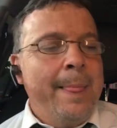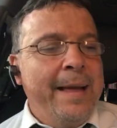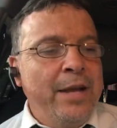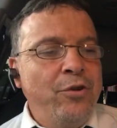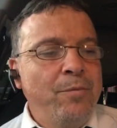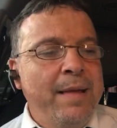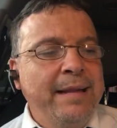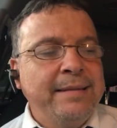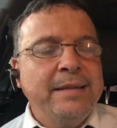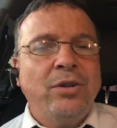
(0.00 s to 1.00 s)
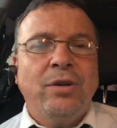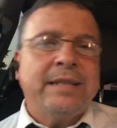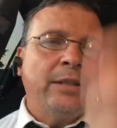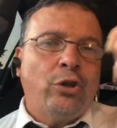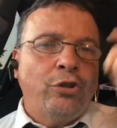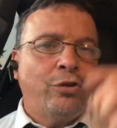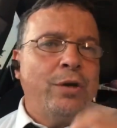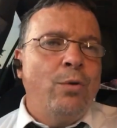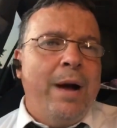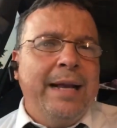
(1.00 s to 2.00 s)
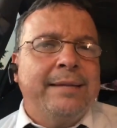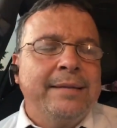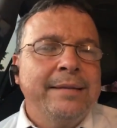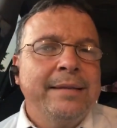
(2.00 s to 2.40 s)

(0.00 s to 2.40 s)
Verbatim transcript: ellos me dicen, no, es que todos son iguales.